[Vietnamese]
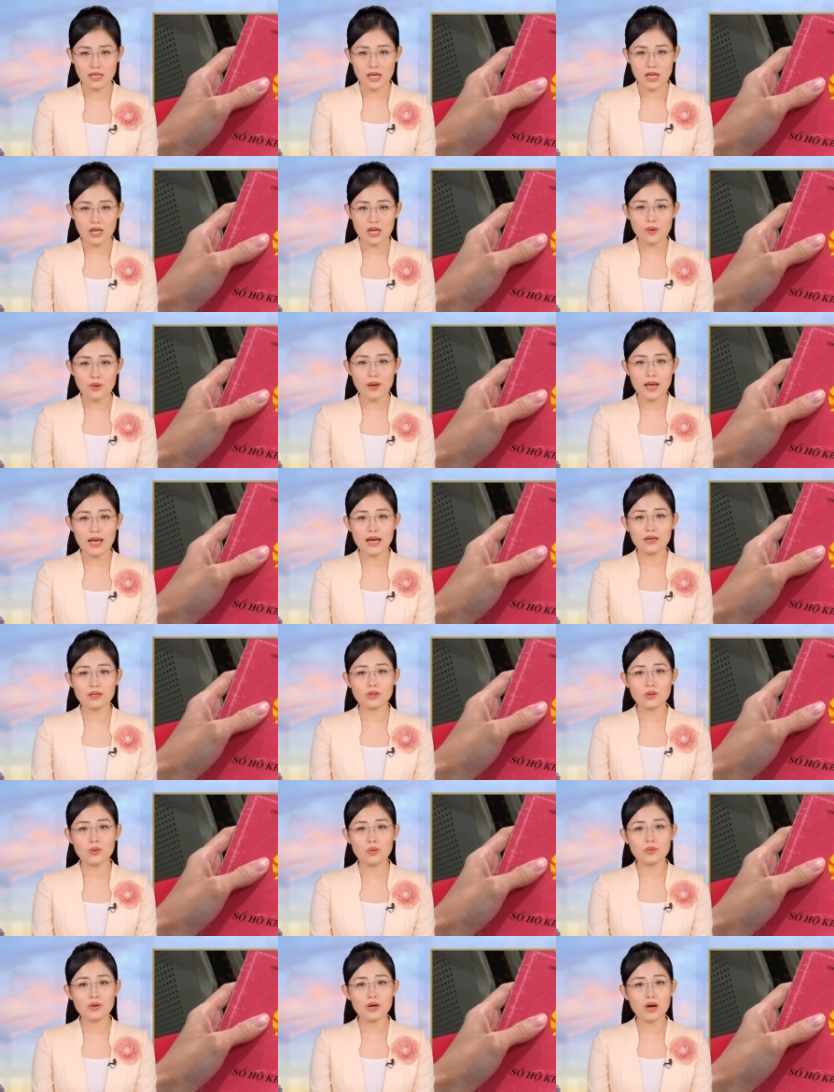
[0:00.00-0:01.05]
Công an
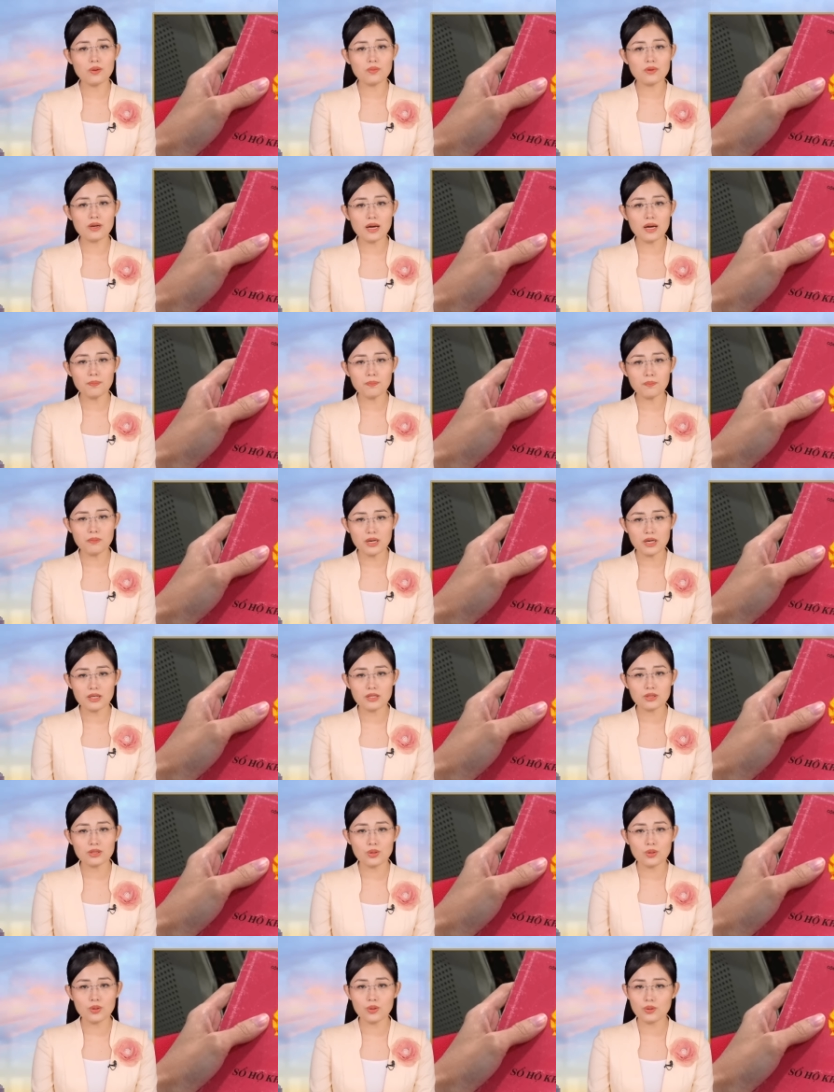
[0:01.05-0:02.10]
cũng không cấp mới
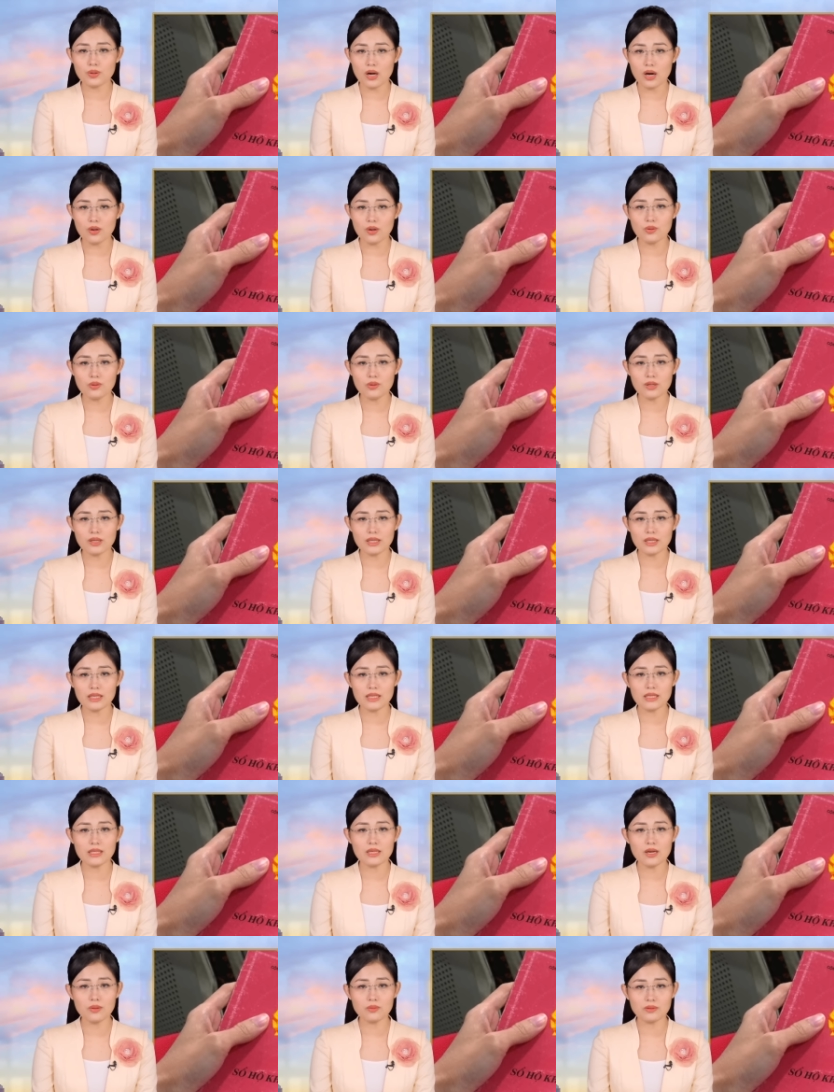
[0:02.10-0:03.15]
sổ hộ khẩu khi
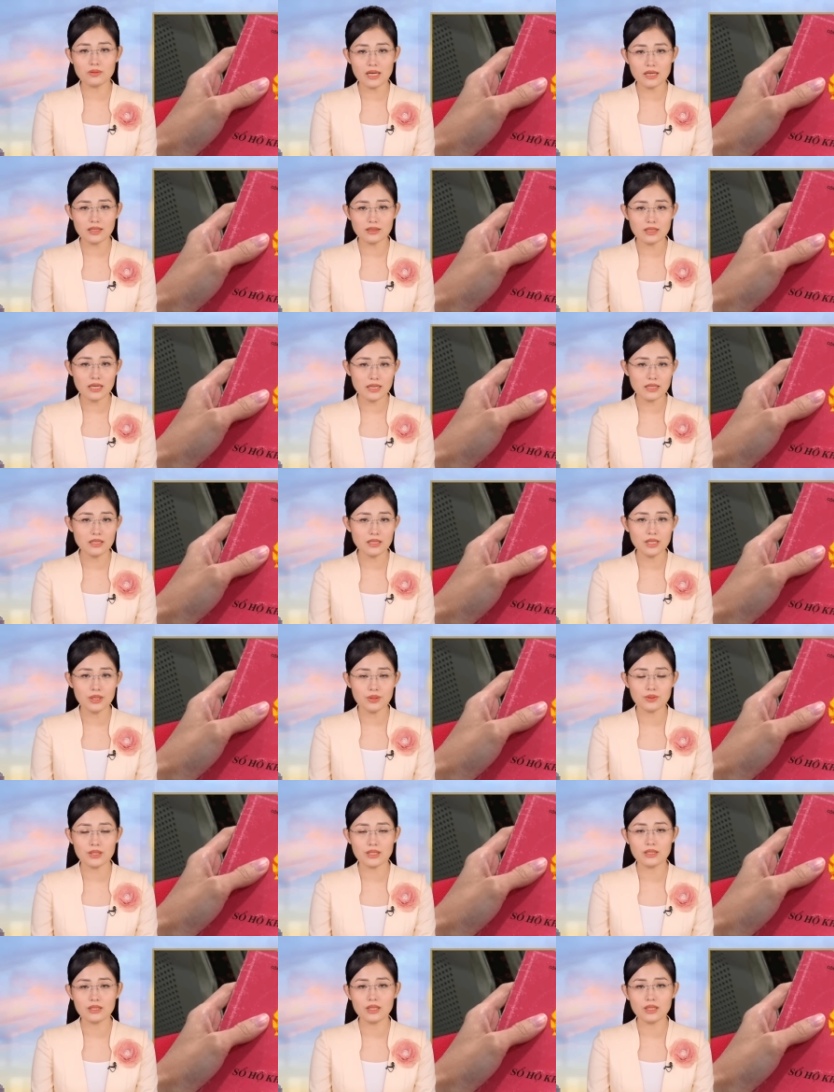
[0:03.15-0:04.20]
công dân đến điều
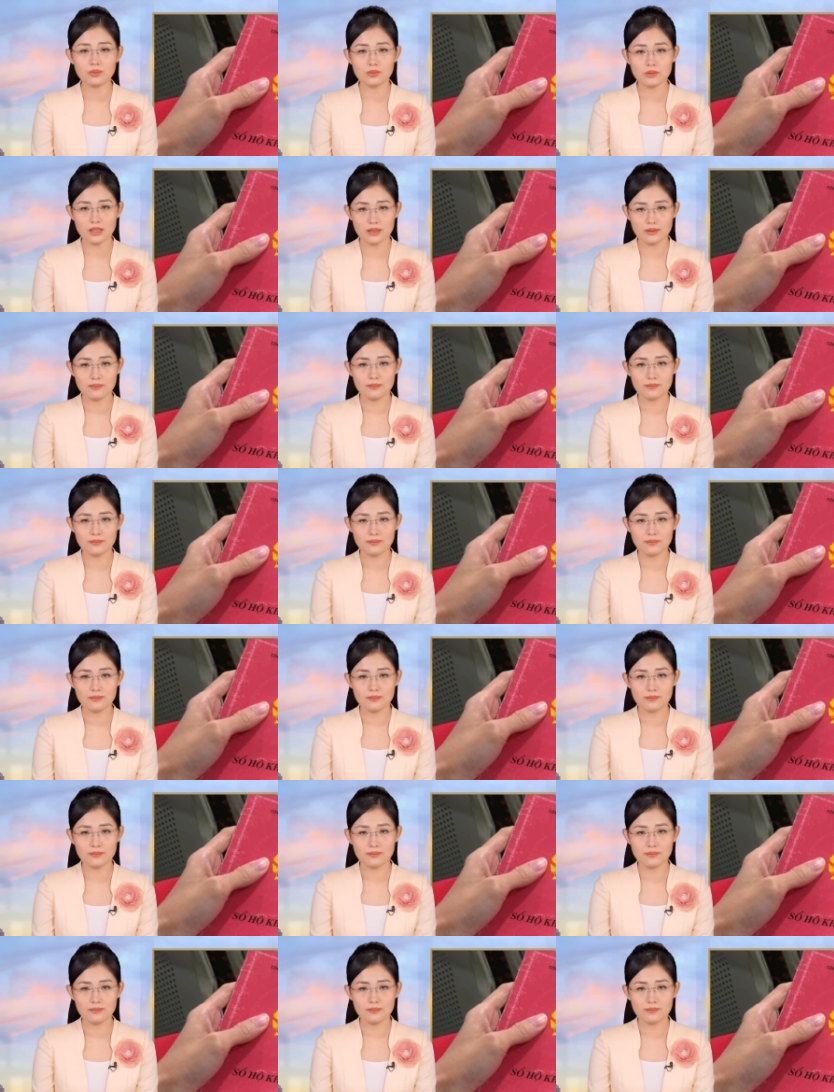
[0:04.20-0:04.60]
chỉnh thông tin.